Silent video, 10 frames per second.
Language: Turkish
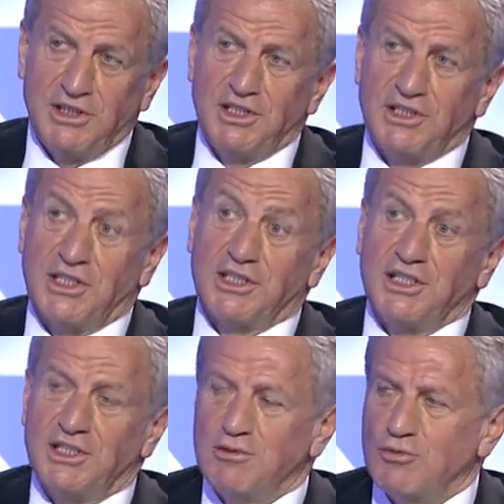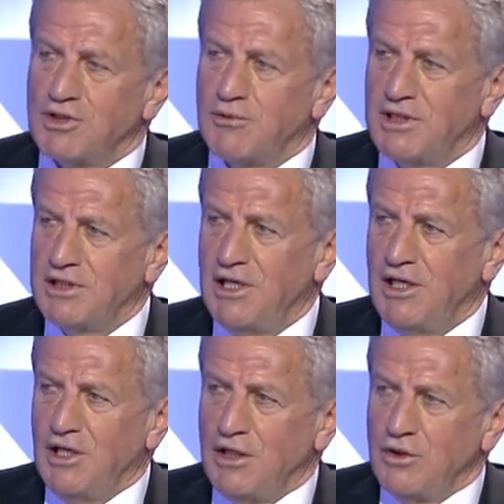sıradayız muhtemelen.
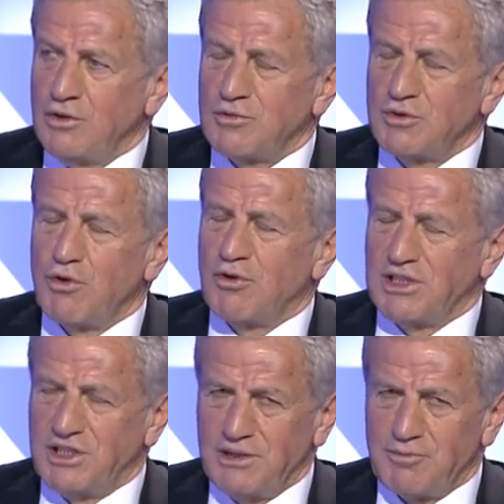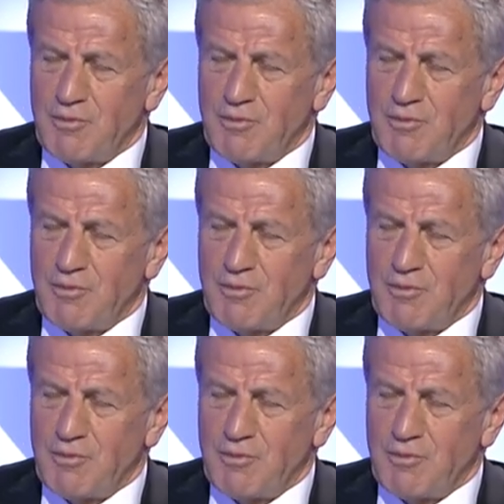Çok acı. Çok acı.